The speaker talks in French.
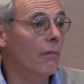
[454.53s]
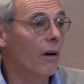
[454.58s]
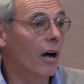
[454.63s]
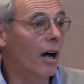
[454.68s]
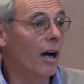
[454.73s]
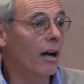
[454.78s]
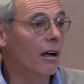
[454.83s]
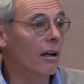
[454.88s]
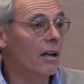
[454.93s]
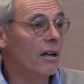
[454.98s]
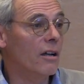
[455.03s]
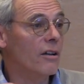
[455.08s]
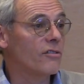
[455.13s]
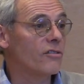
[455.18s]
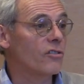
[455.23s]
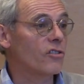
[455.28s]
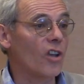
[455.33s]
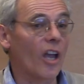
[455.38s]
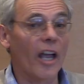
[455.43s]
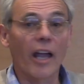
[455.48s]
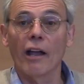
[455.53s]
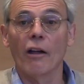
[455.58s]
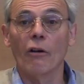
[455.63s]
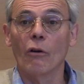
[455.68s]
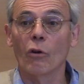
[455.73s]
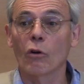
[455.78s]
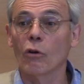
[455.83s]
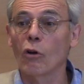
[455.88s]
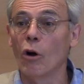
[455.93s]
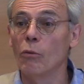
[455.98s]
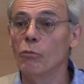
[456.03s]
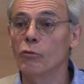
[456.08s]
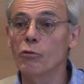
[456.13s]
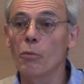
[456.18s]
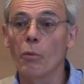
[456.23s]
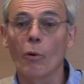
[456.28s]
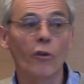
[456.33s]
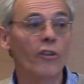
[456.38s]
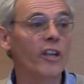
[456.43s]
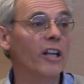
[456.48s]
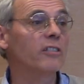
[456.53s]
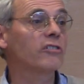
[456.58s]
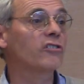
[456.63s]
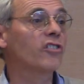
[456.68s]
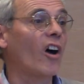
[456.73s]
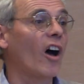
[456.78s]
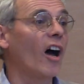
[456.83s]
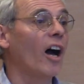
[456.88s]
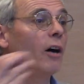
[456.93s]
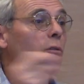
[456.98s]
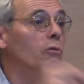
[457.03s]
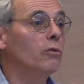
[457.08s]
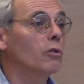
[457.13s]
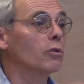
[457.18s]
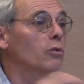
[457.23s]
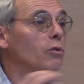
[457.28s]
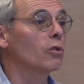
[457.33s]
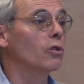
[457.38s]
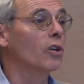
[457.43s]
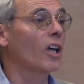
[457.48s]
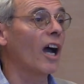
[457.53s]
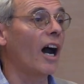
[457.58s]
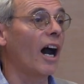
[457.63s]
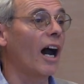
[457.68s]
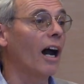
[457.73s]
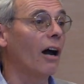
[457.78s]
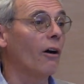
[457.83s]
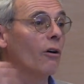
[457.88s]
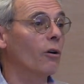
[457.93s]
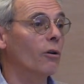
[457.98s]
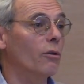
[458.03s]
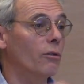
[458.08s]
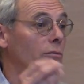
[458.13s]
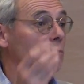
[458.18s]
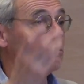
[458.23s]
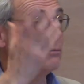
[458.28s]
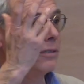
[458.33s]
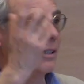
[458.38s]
Hein. C'est euh, comme vous prenez le train ou l'autocar euh,